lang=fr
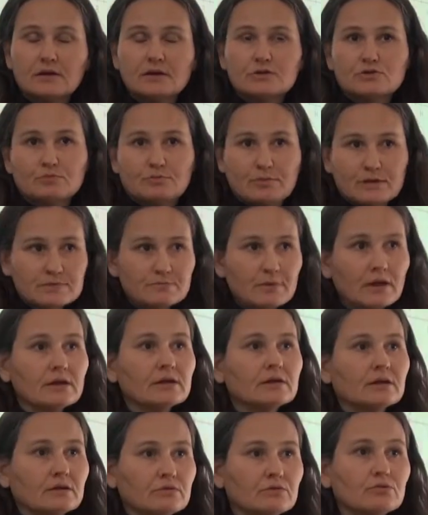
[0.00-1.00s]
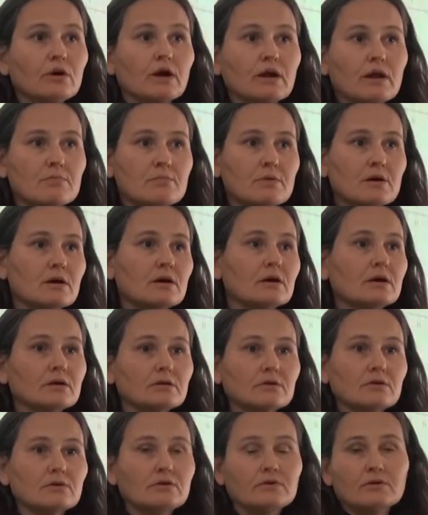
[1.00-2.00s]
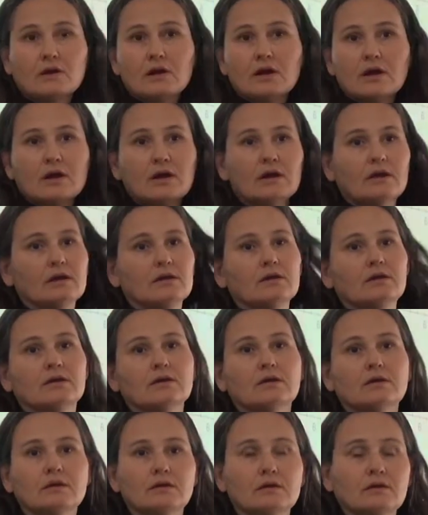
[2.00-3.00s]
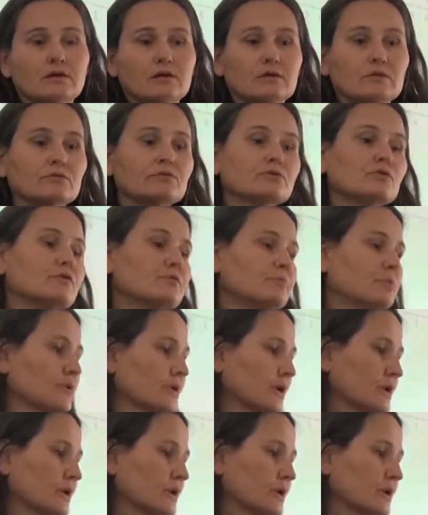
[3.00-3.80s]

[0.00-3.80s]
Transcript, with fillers: Je passe par l'écriture à la main. et sauf pour